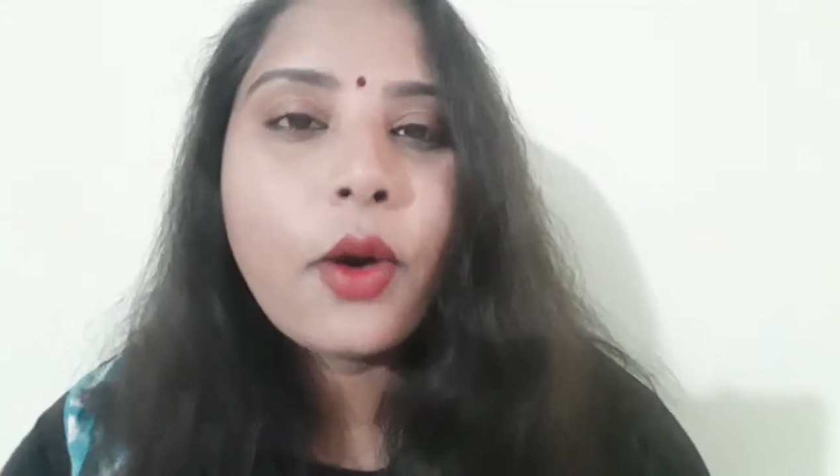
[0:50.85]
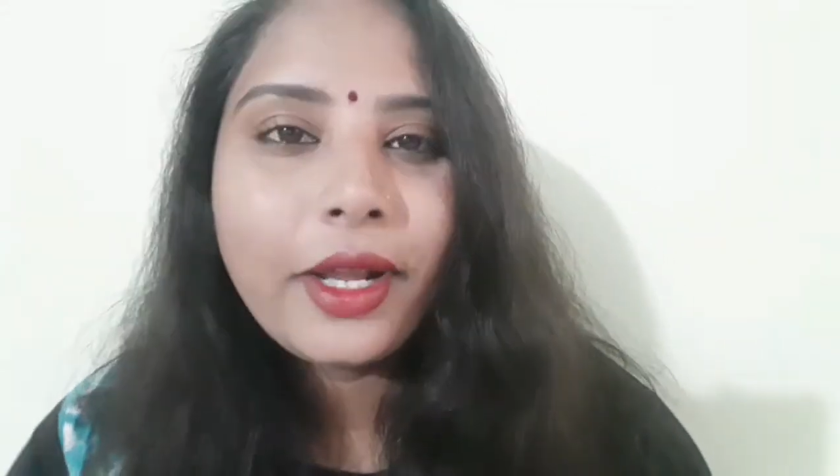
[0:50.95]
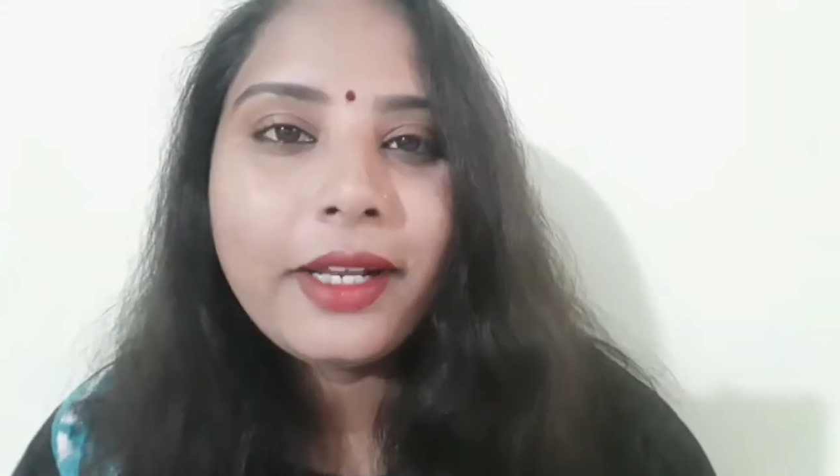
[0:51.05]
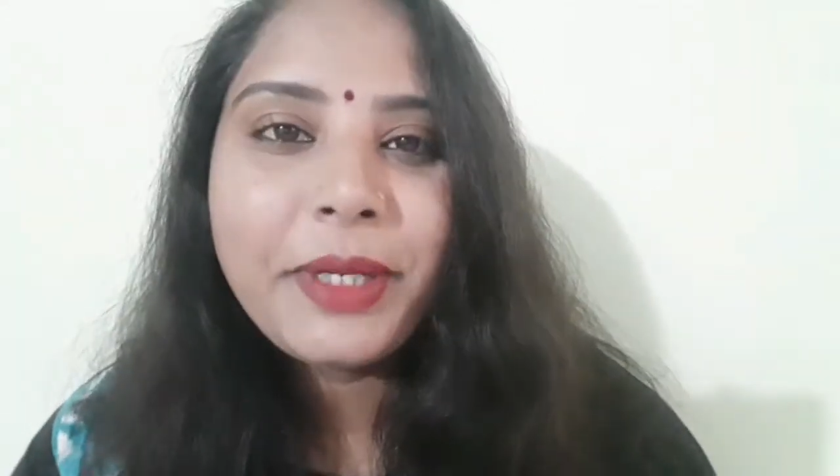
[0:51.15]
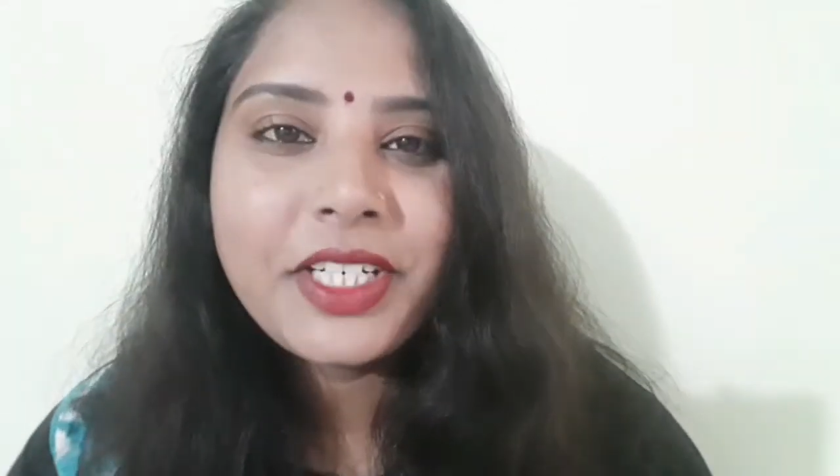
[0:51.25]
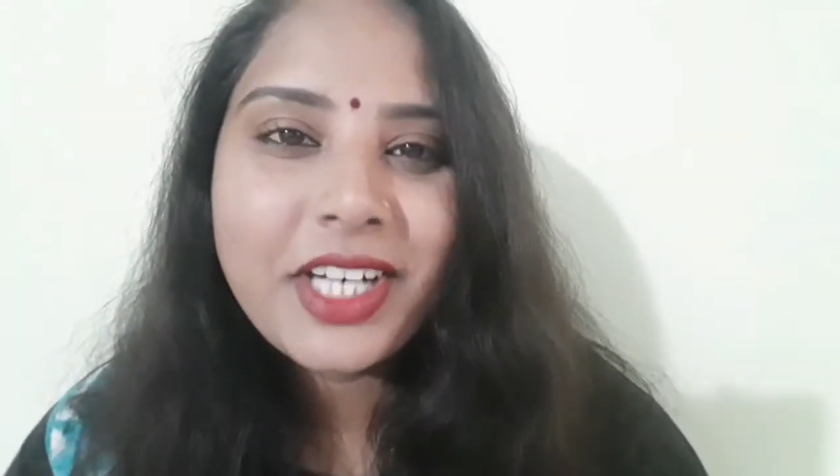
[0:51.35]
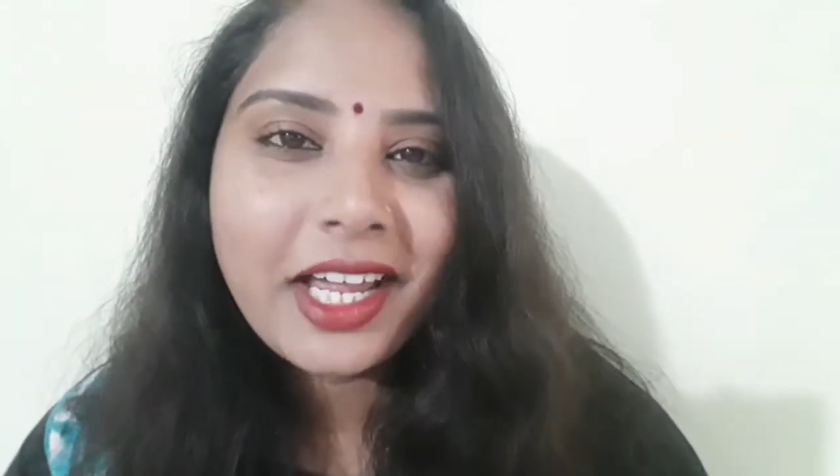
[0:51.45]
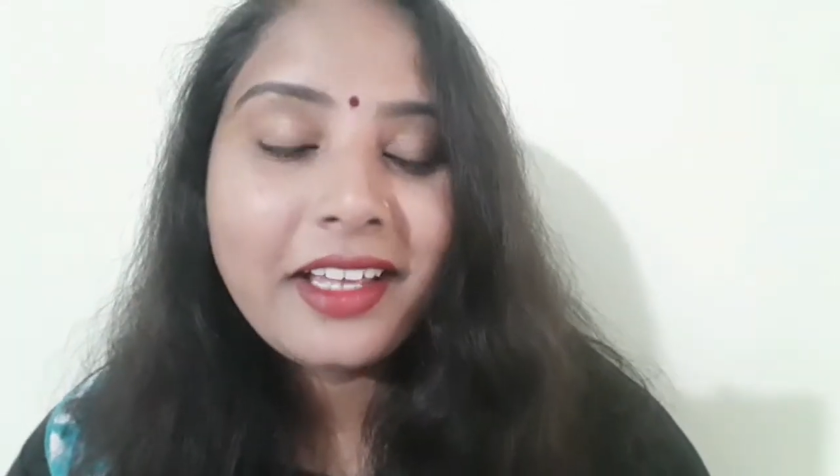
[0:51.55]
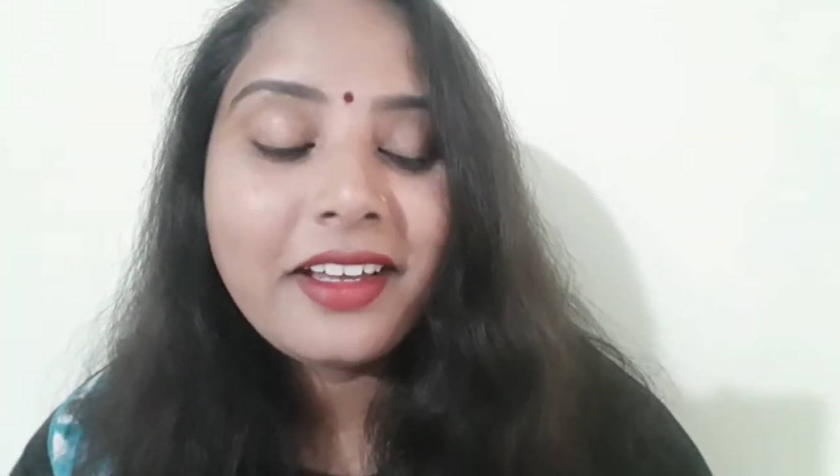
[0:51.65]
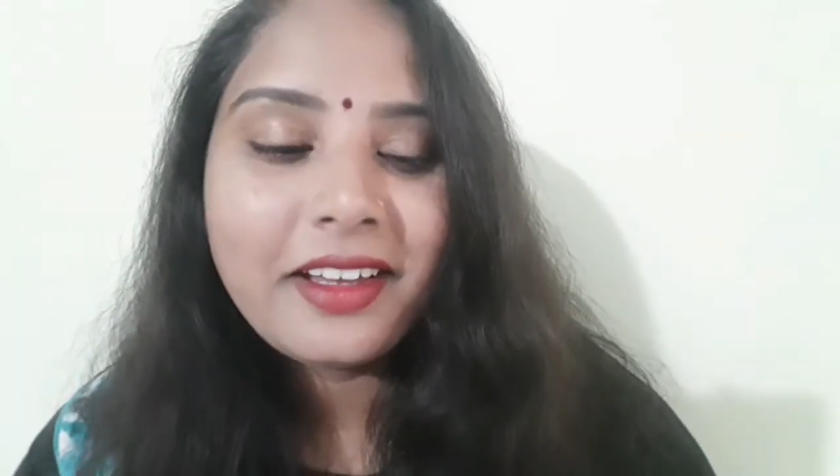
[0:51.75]
ऑयल भी
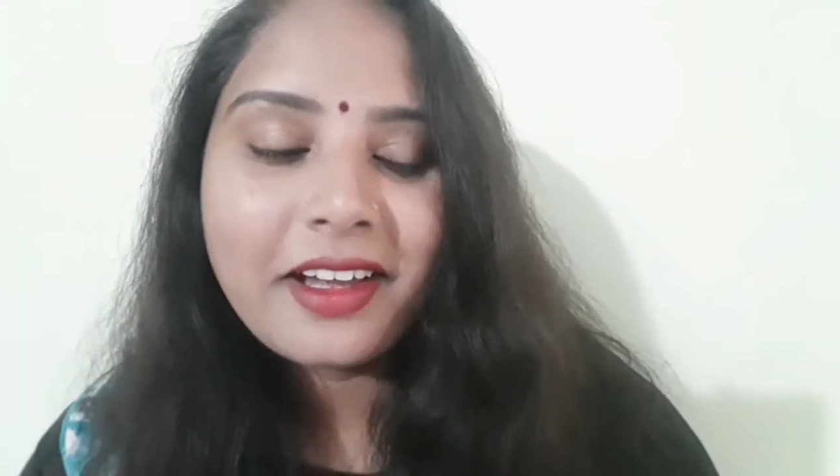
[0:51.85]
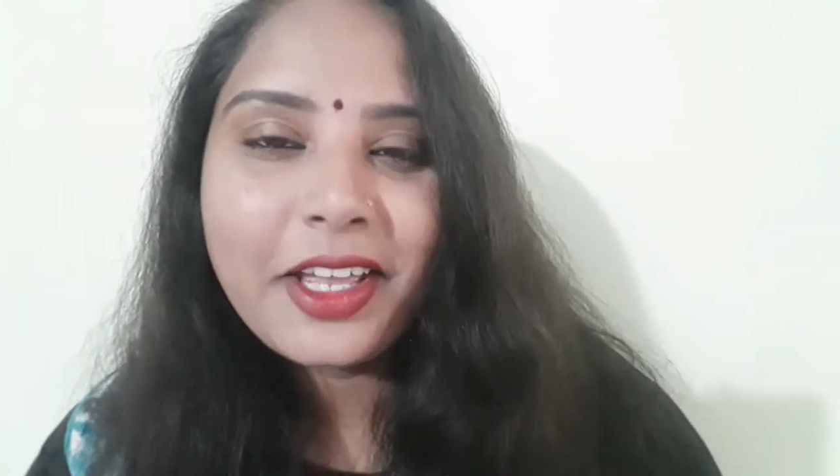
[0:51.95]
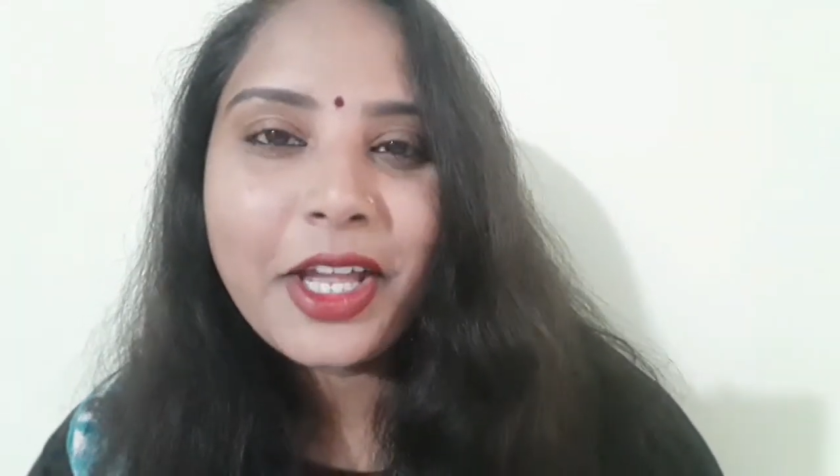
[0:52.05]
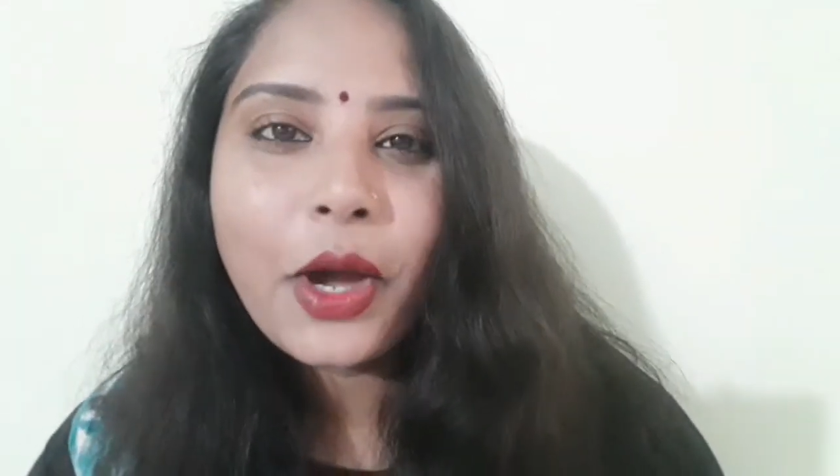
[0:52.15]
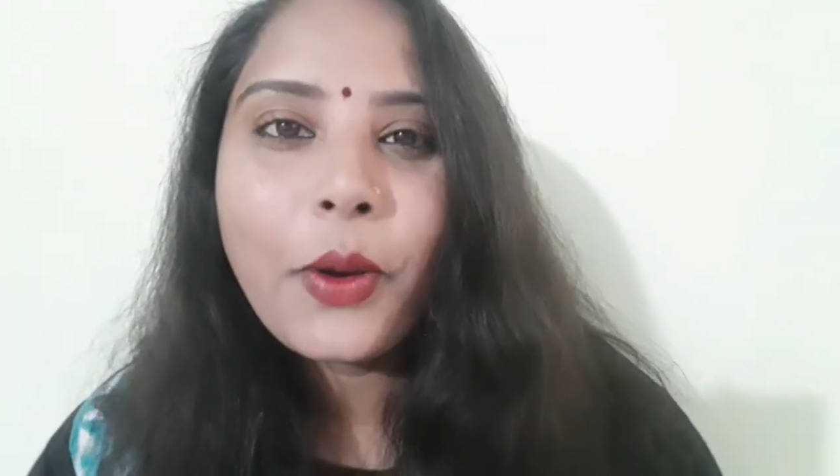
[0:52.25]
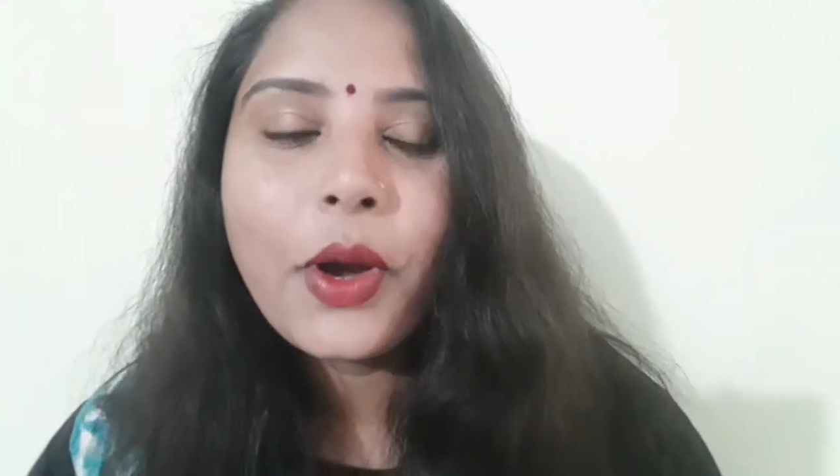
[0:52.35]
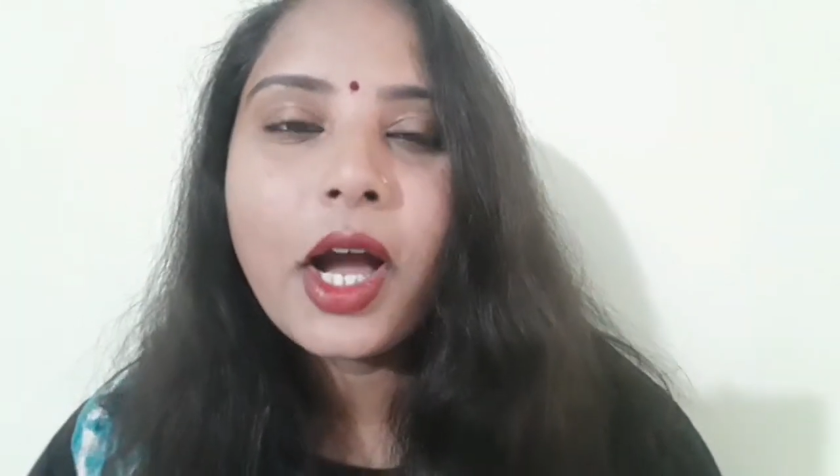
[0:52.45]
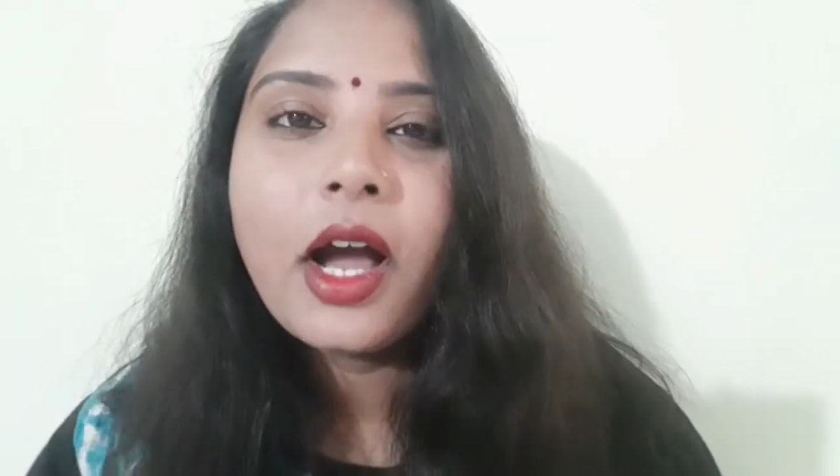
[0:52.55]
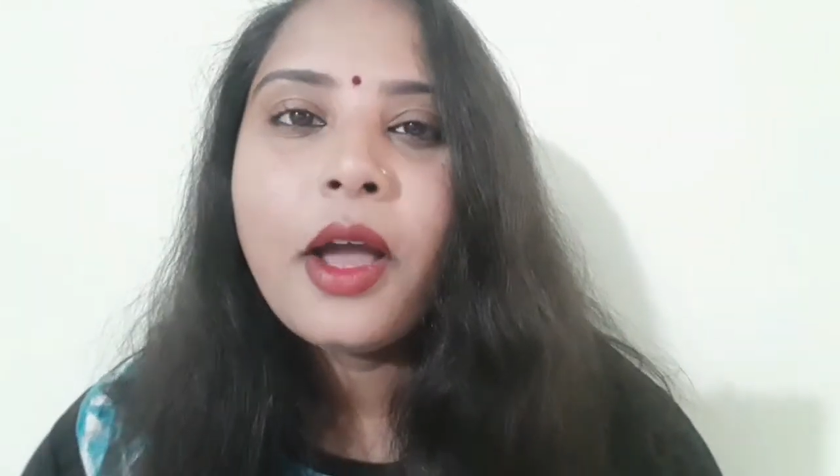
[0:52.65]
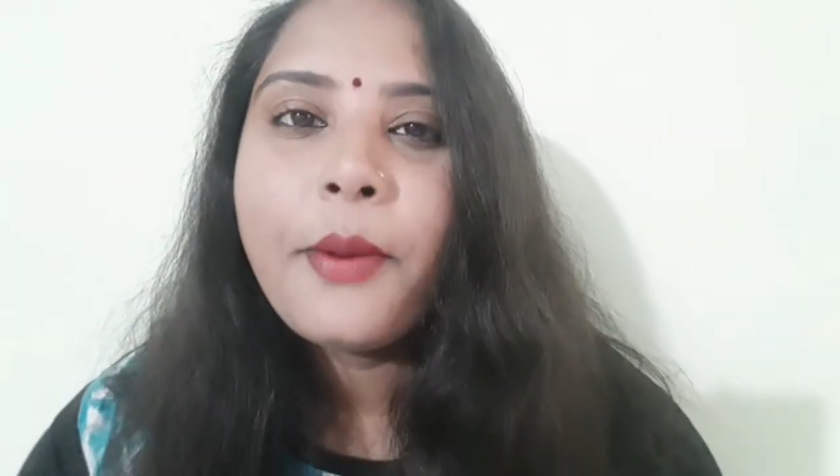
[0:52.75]
ट्राई किया होगा